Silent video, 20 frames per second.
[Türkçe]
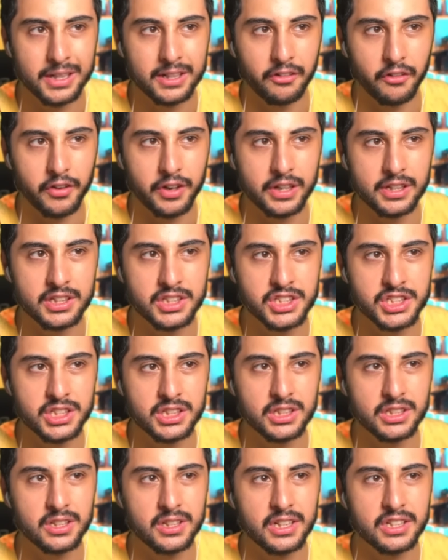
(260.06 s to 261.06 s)
Bakın red
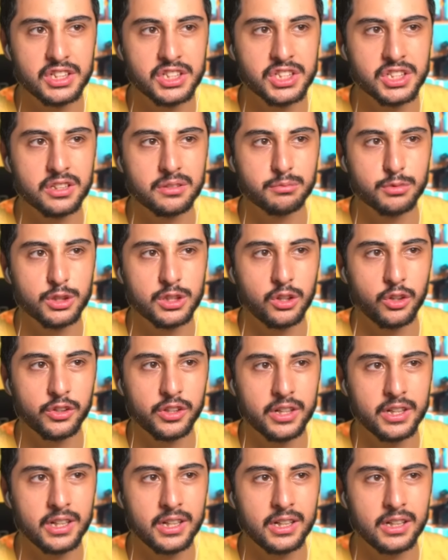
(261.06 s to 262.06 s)
ışığı, red ışının burada
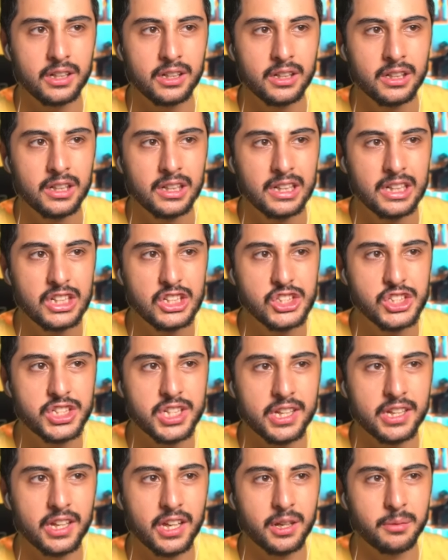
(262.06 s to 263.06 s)
onlara
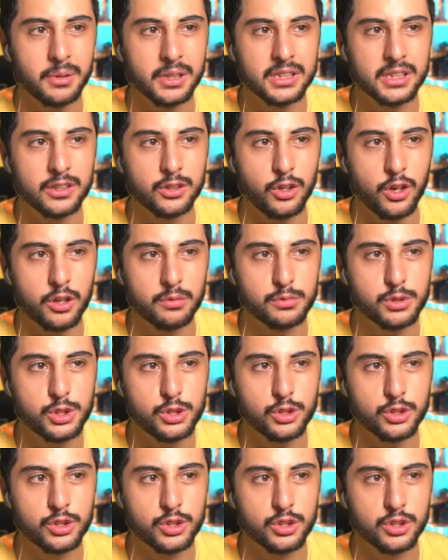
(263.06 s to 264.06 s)
şey yaramadığını
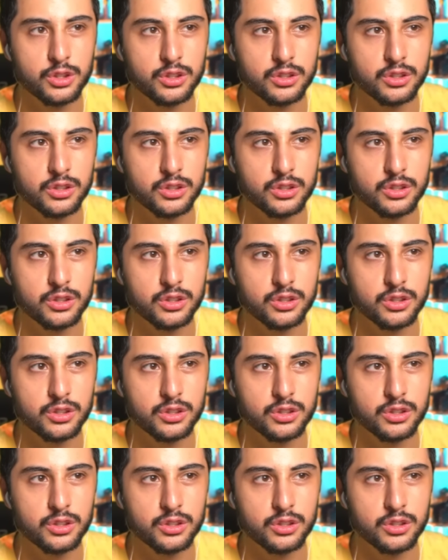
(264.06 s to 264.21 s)
görmüştük.